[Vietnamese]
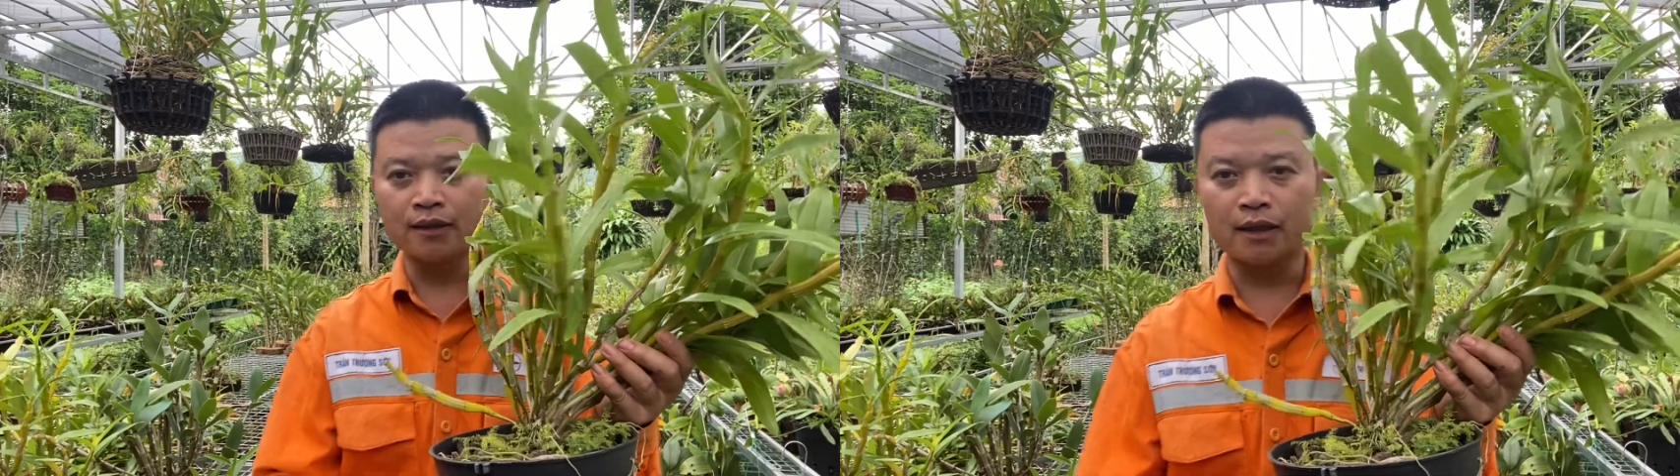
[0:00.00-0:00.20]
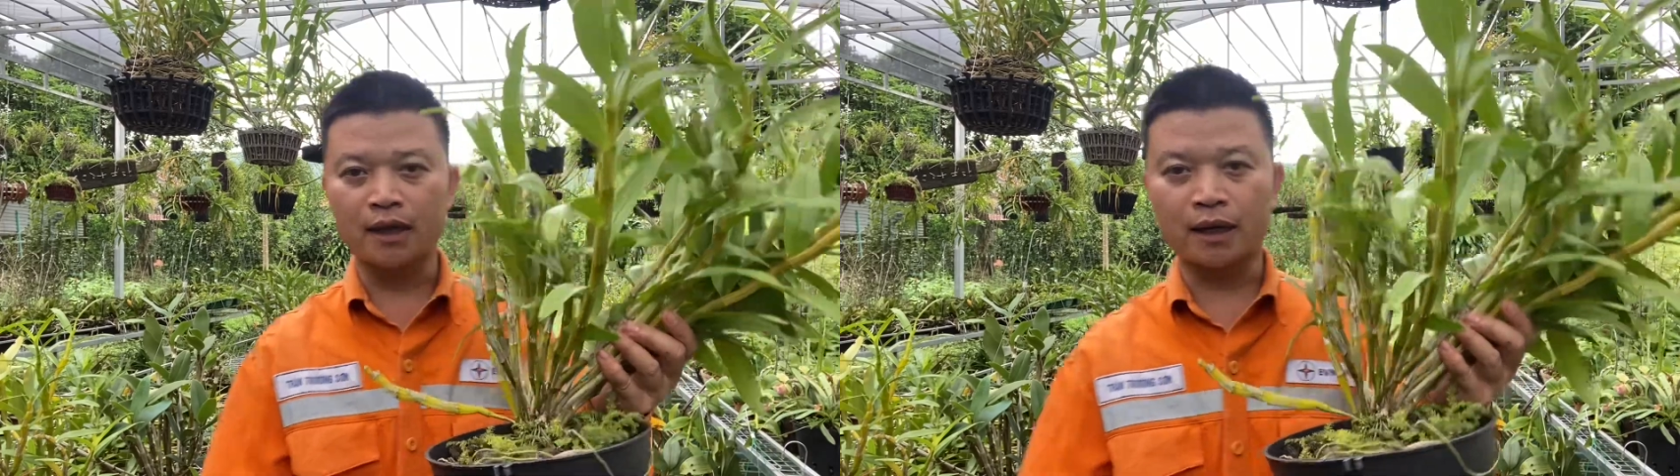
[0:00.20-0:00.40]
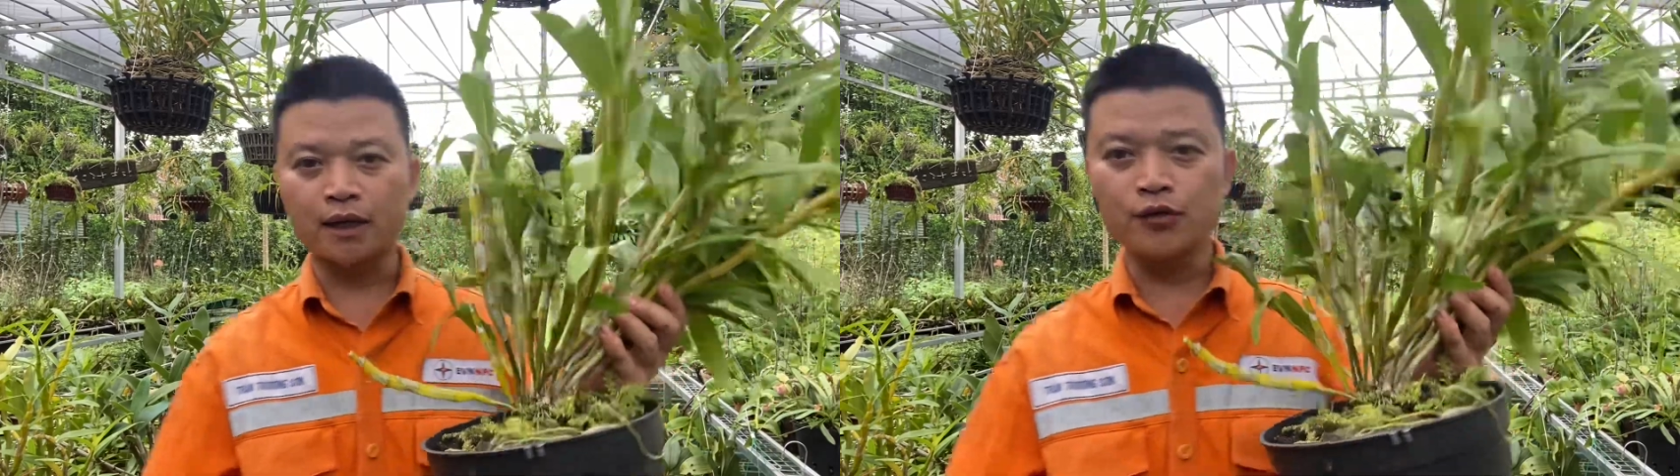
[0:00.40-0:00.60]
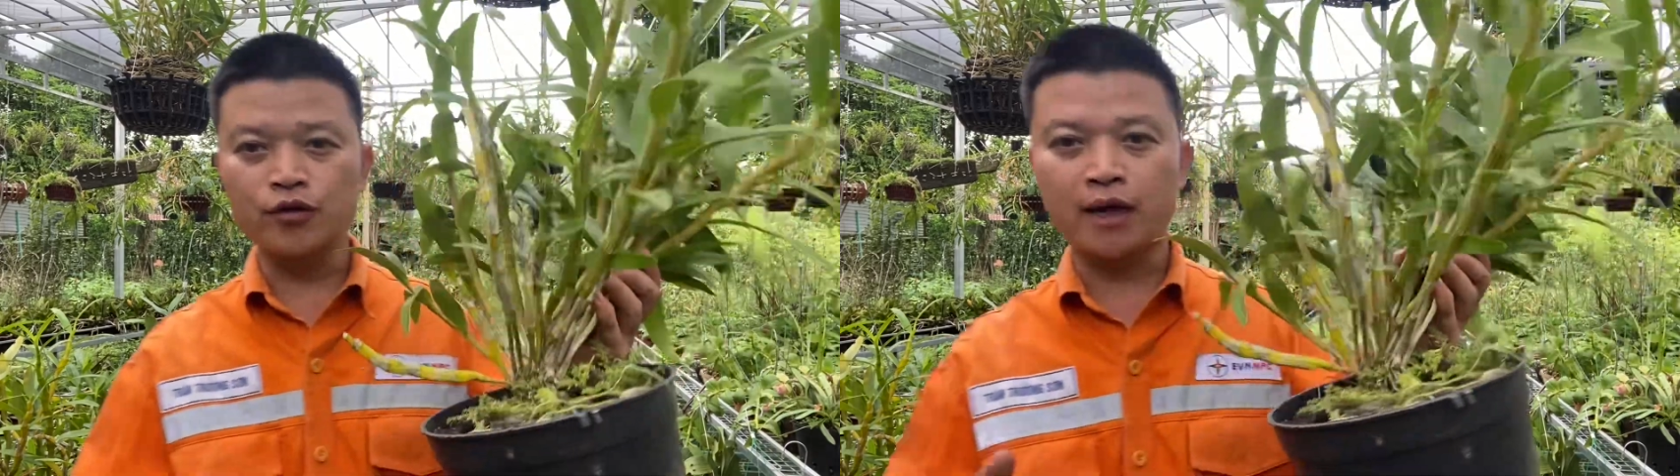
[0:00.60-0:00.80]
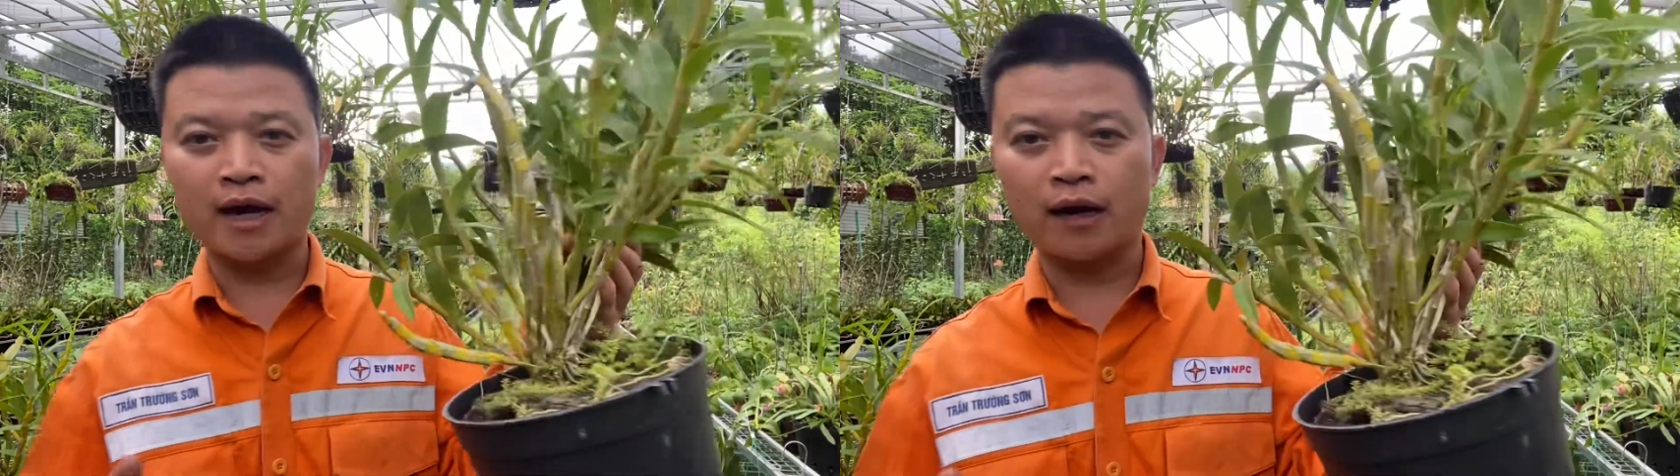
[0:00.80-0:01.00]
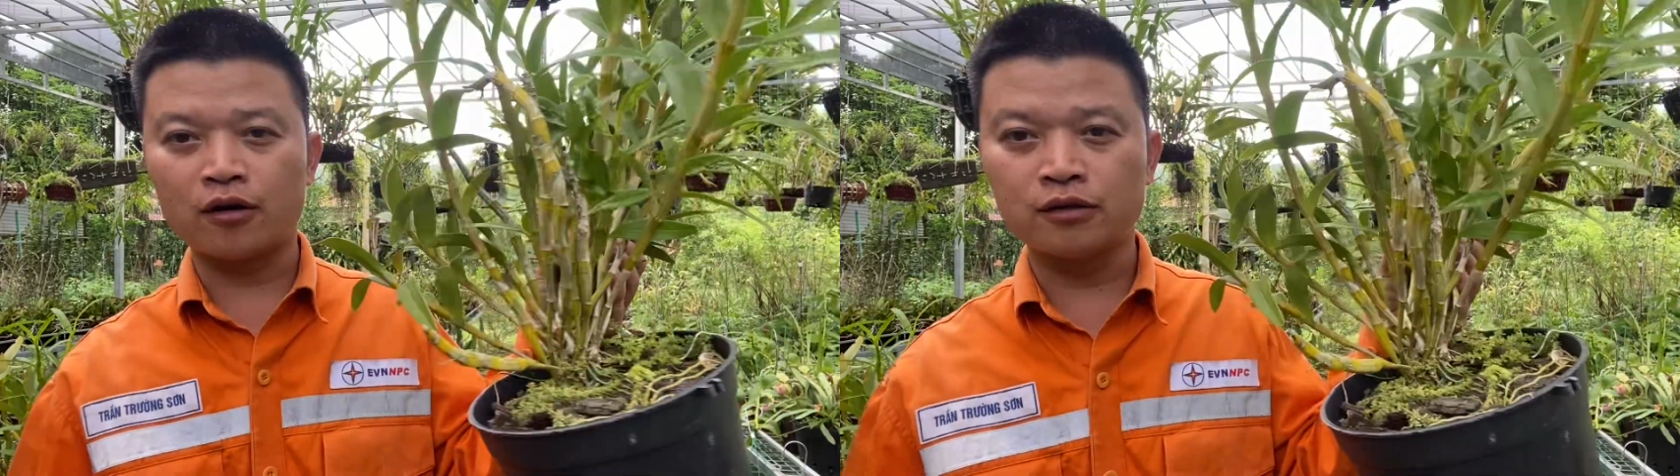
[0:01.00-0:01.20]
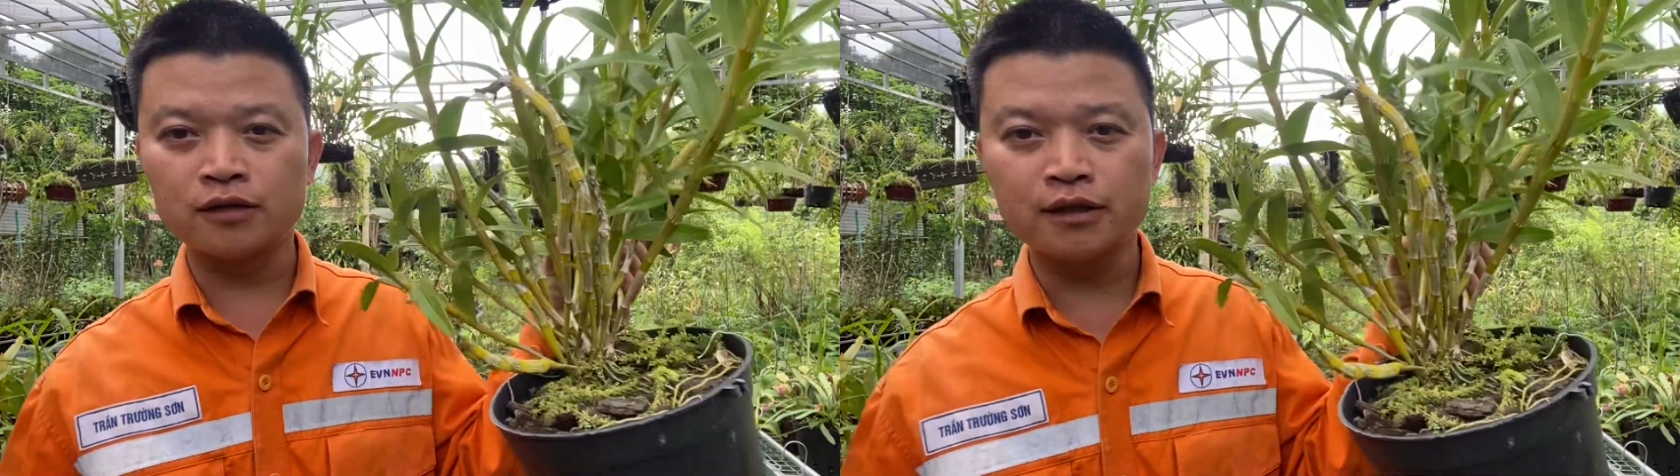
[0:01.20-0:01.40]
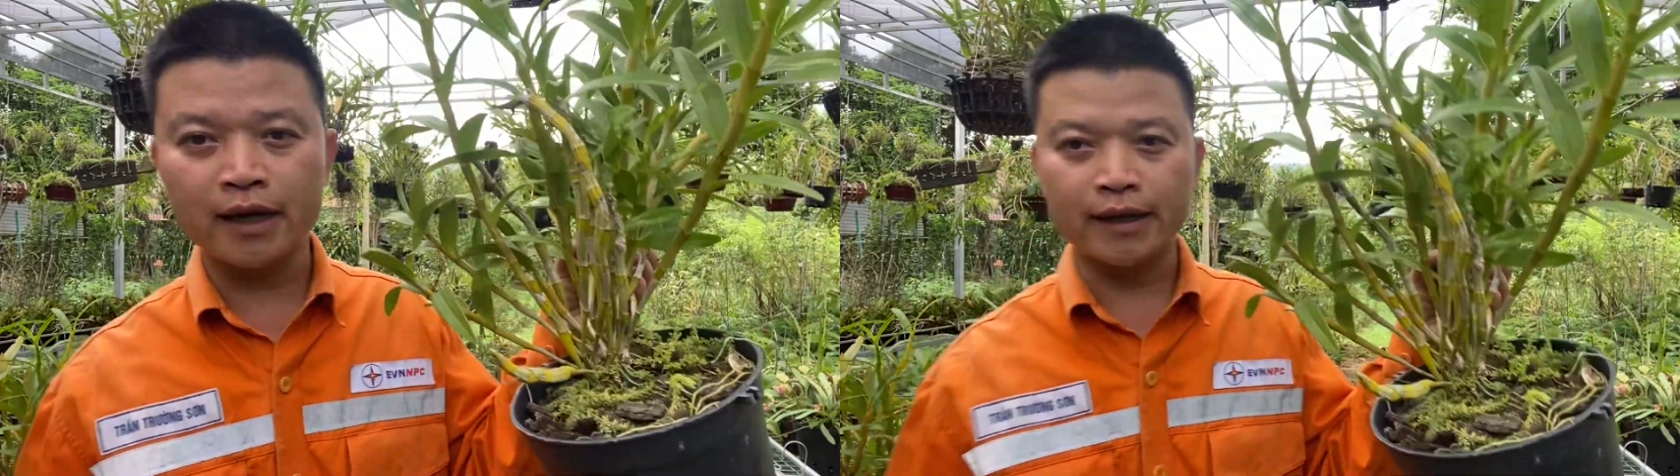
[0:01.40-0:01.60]
rằng là cây đùi gà
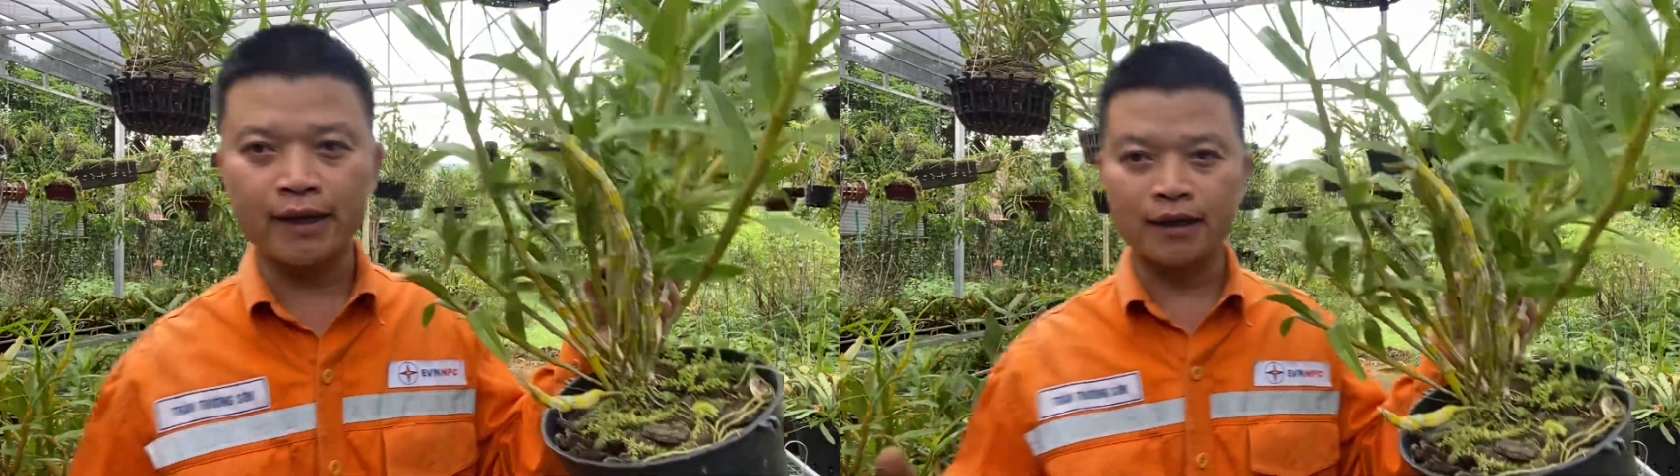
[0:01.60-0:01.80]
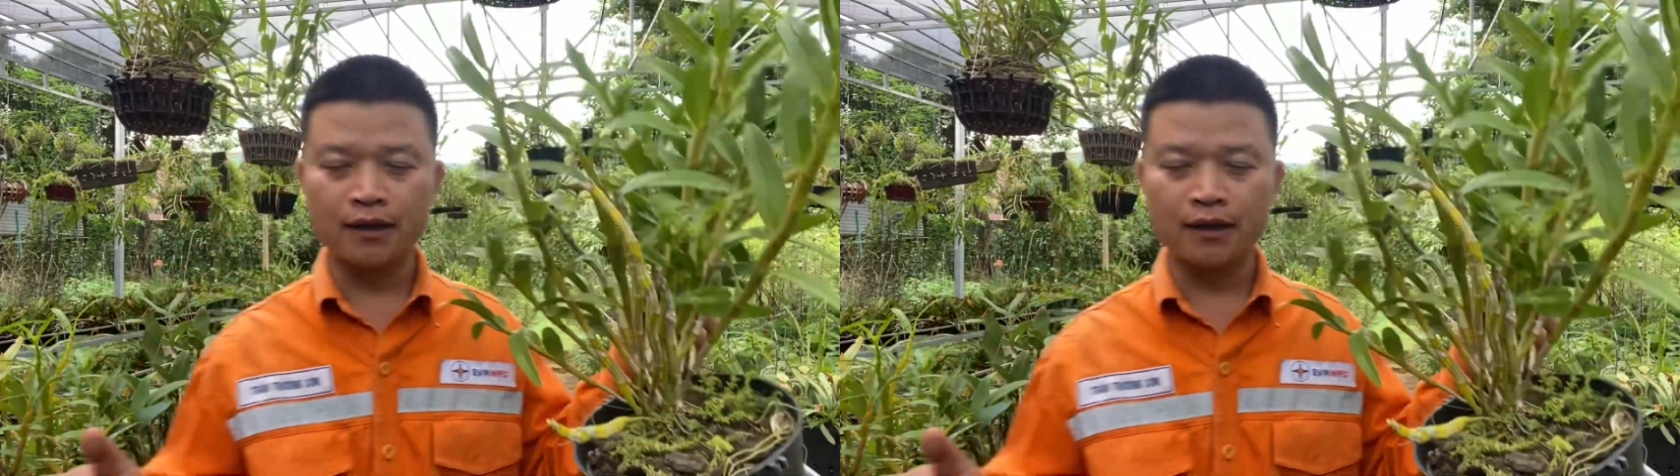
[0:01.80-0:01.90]
như này